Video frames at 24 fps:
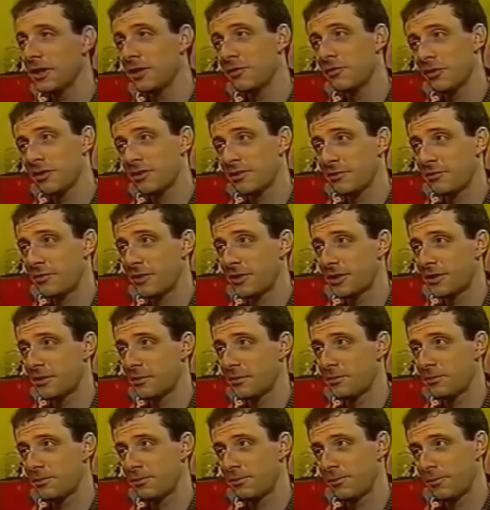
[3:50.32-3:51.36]
e a voz é feita
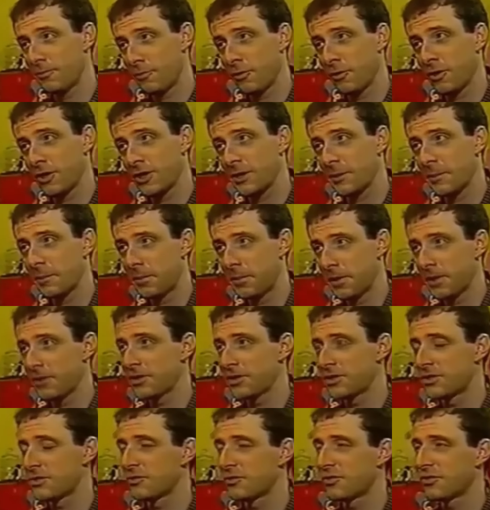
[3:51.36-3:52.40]
fora pelo
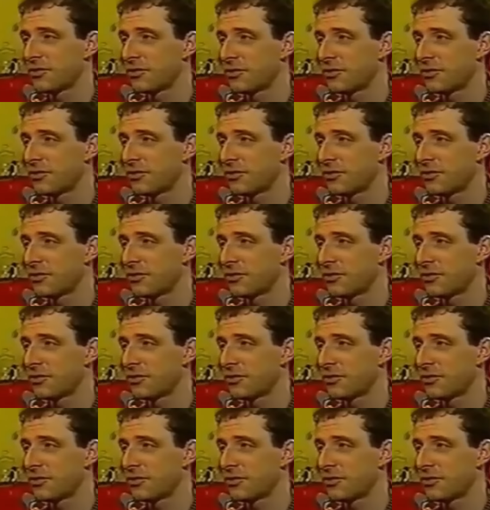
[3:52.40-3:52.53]
Edilson.